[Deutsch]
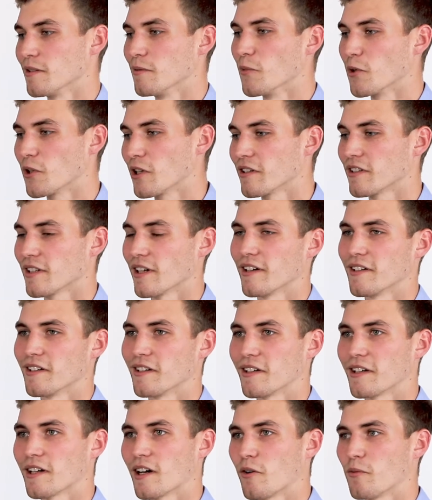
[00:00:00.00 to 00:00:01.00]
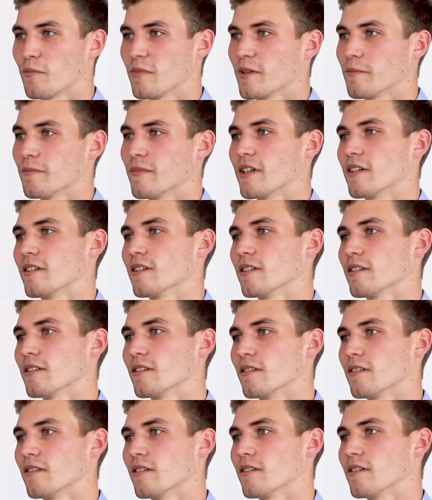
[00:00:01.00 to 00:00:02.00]
die Möglichkeiten in kaum einem
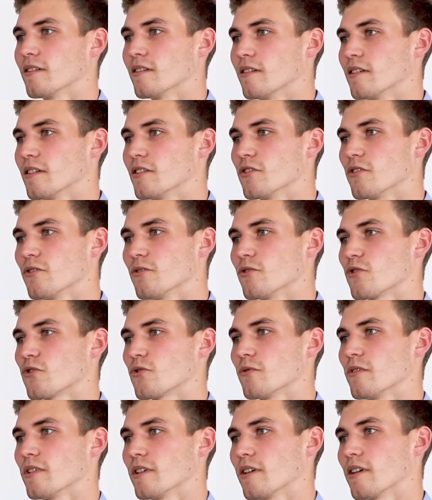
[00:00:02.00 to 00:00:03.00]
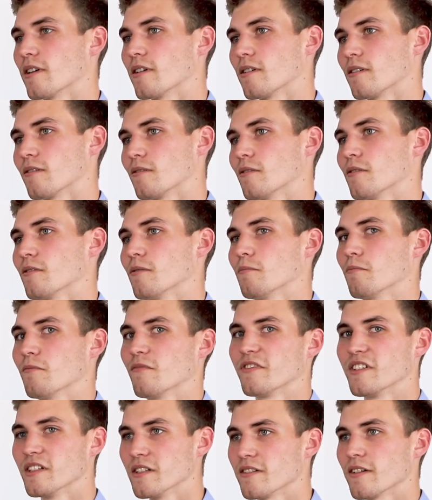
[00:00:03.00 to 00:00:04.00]
anderen äh, Ingenieurstudiengang ähm,
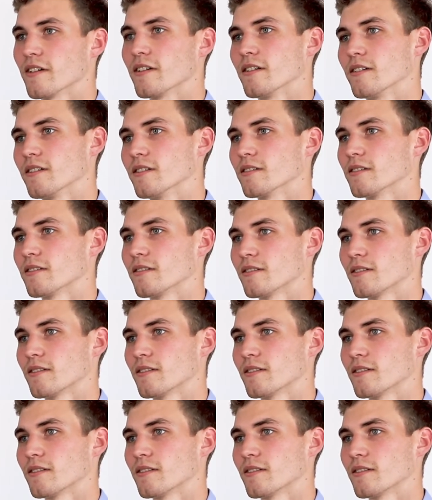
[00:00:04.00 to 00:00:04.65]
vielseitiger.